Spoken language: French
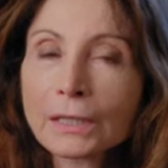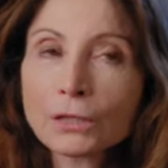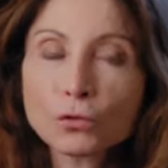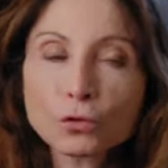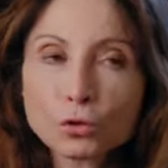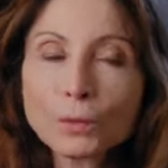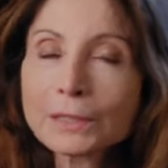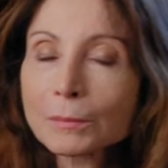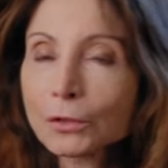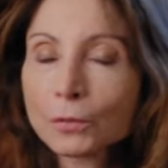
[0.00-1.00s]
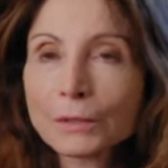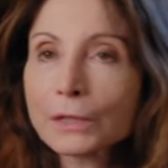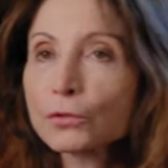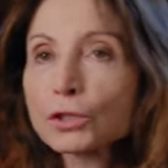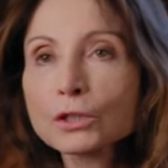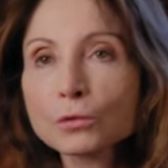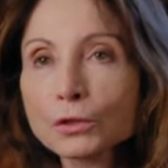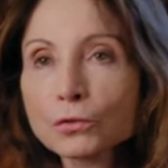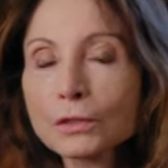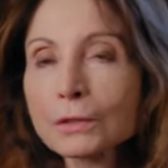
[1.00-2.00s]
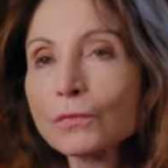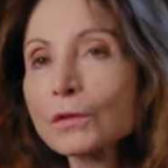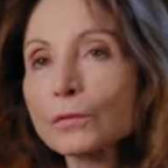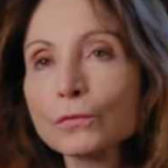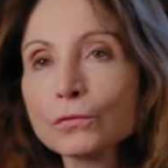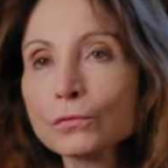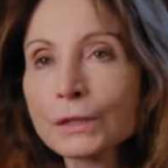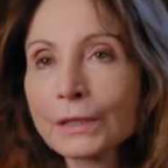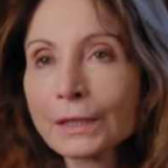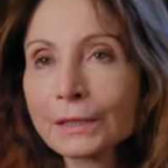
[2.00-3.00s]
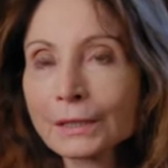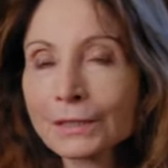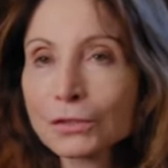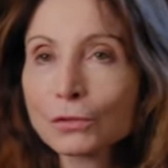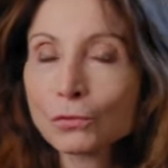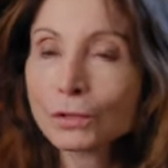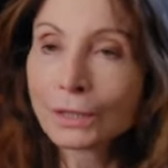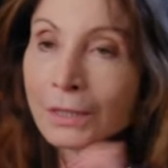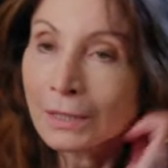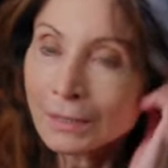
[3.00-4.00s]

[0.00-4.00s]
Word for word: le choix des méthodes pédagogiques soit justifié en fonction des caractéristiques du terrain.